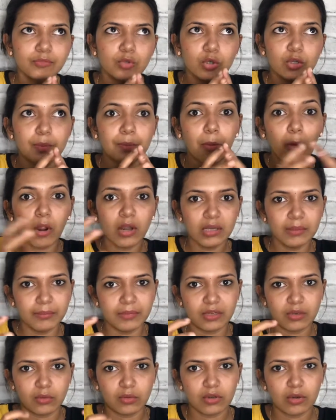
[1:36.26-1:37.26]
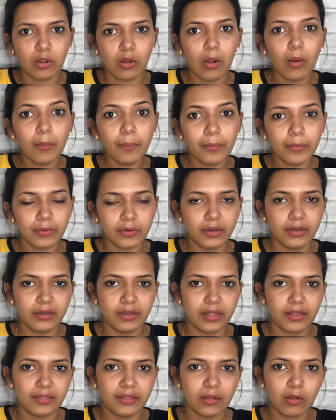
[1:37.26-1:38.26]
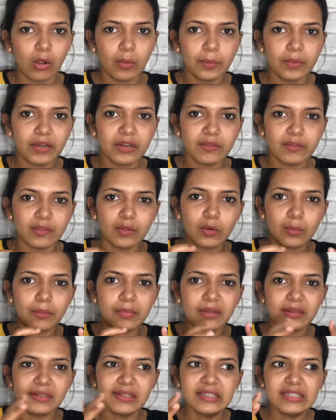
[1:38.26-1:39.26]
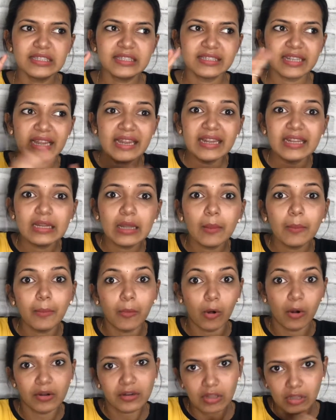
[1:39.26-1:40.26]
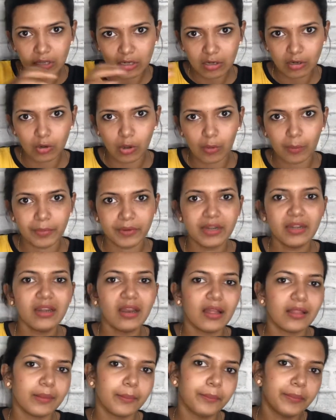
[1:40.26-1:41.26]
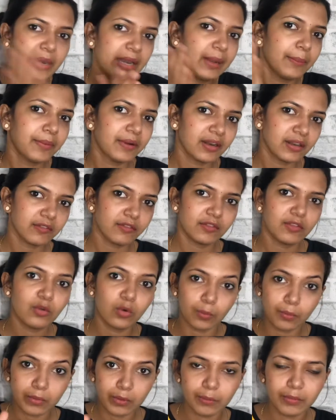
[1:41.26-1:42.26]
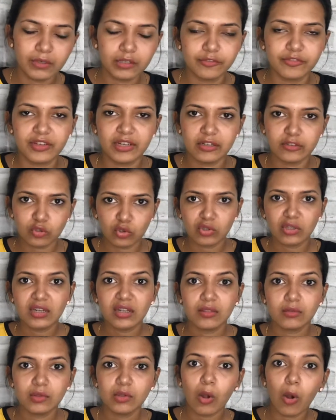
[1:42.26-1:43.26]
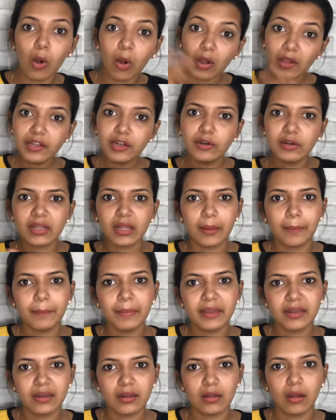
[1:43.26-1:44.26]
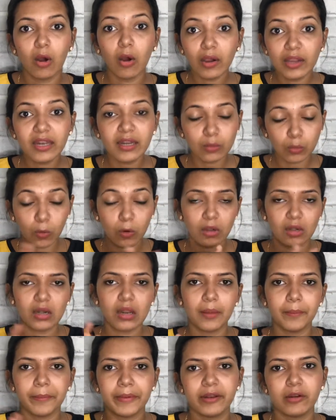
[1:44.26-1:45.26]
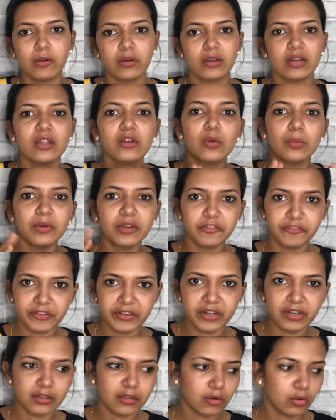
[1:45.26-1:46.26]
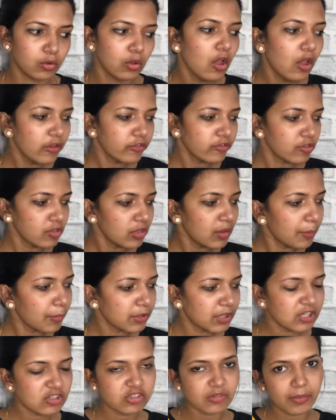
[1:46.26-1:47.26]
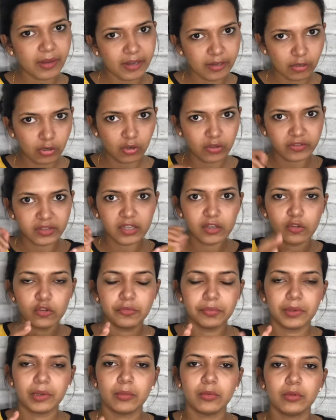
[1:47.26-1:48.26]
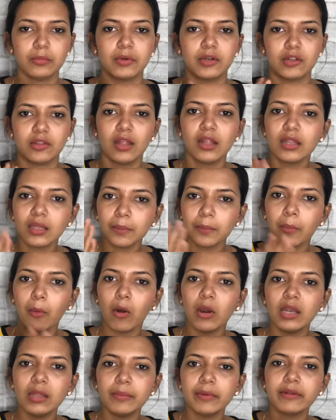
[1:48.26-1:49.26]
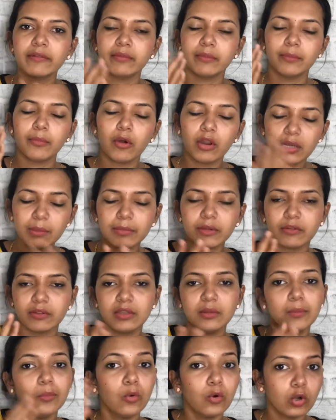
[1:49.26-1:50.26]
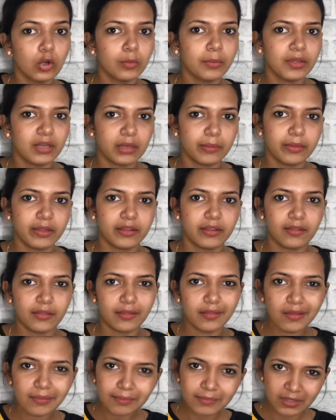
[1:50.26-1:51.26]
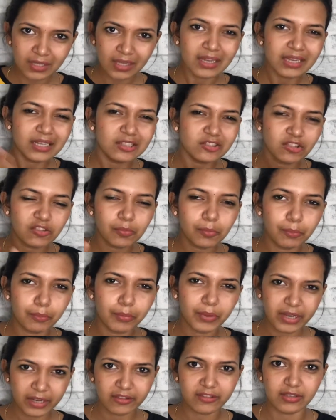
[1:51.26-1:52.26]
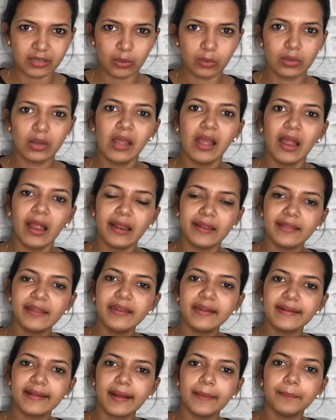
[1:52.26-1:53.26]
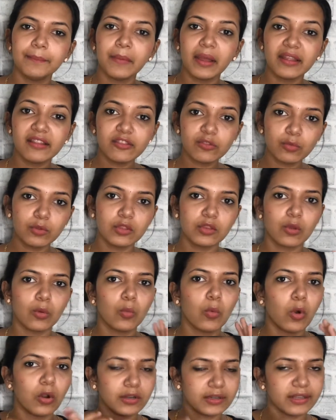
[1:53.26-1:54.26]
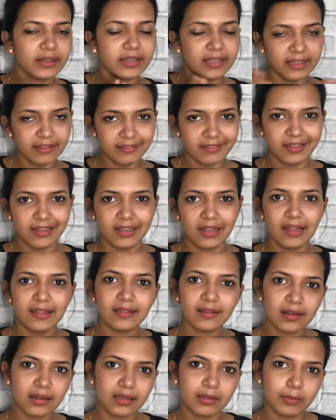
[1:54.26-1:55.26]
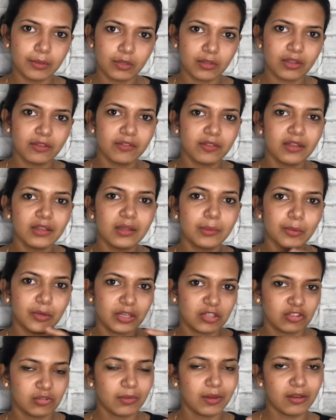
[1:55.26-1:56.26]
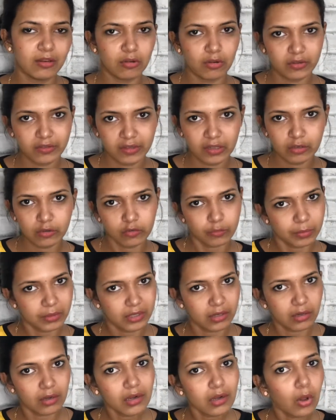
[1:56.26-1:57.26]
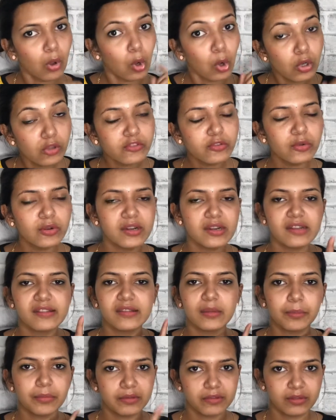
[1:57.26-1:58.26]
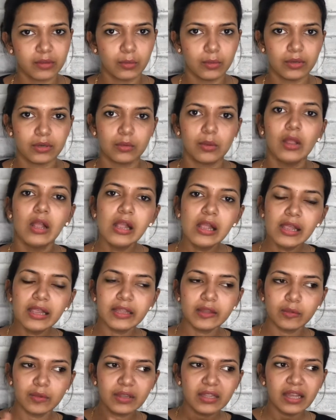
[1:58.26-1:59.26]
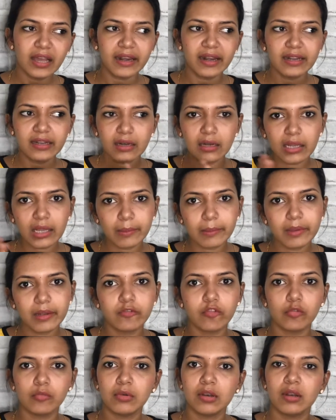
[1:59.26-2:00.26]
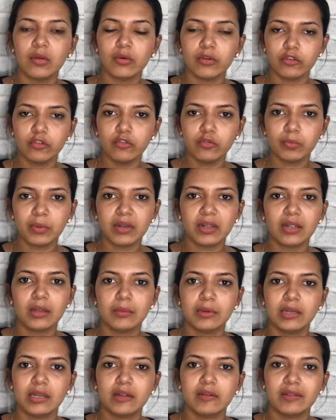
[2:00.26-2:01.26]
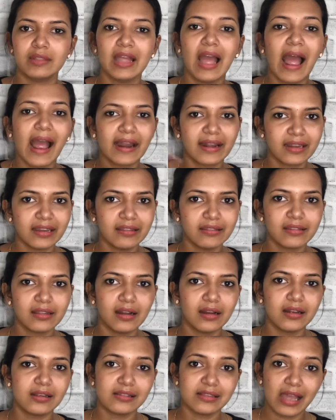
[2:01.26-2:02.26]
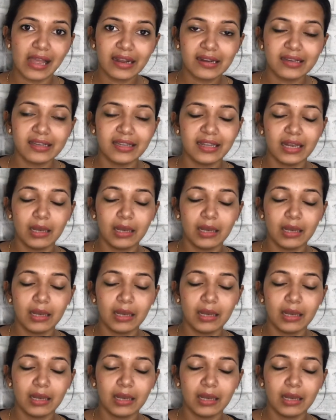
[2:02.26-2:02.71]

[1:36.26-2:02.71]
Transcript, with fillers: ஒரு பாலிமர் ஒரு காம்போனன்ட் அந்த காம்போனன்ட் வந்து ரொம்ப டைட்டாக பாண்டாக இருக்கிற காம்போனன்ட் அதை பிரேக் பண்ணுறது வந்து ரொம்ப ரொம்ப டிஃபிகல்ட் ஸோ தட் அது வந்து ஆயிலோட கம்பைன் ஆயில் அண்ட் வாட்டர் கம்பைன் ஆகிறதுக்கு ரொம்ப டிஃபிகல்ட்டாக இருக்கும் ஸோ இந்த பொட்டாசியம் ஹைட்ராக்சைடு யூஸ் பண்ணும்போது மட்டும்தான் அந்த பாலிமர் பாலிமர் வந்து மோனோமராக மாறுது அதாவது இட் ஜஸ்ட் பிரேக்ஸ் டவுன் இருக்கும் அதே இட் கம்பைன்ஸ் வித் வாட்டர் ஈஸிலி அதுக்காக மட்டும் தான் வந்து இந்த பொட்டாசியம் ஹைட்ராக்சைடு யூஸ் பண்ணியிருக்கோம் அண்ட் ஆல்சோ இட் இஸ் அ ப்ரிசர்வேட்டிவ் இது வந்து கரெக்டான கெமிக்கல் ஃபார்ம்லாம் அவங்க யூஸ் பண்ணாங்க அப்படின்னா வந்து ஆக்னி ஸ்கார்ஸ் ஆக்னி